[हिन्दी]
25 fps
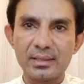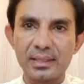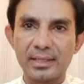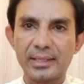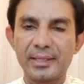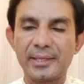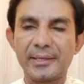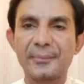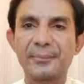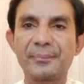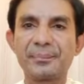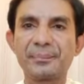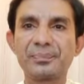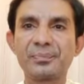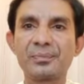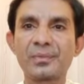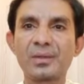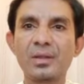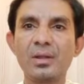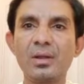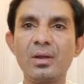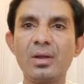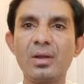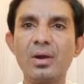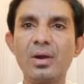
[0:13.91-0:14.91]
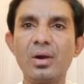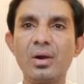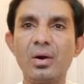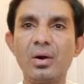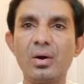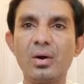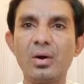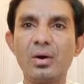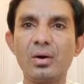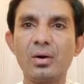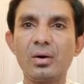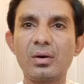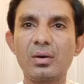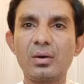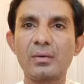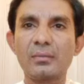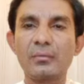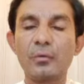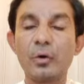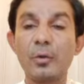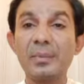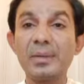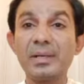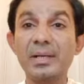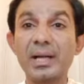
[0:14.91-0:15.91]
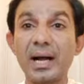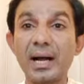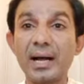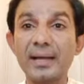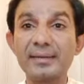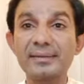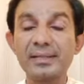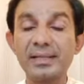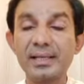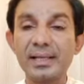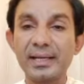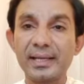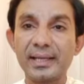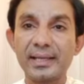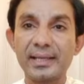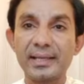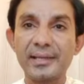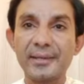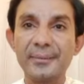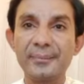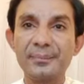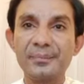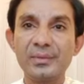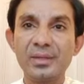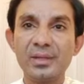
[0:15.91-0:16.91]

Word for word: लड़ें और वो भी कहाँ से लड़ेंगे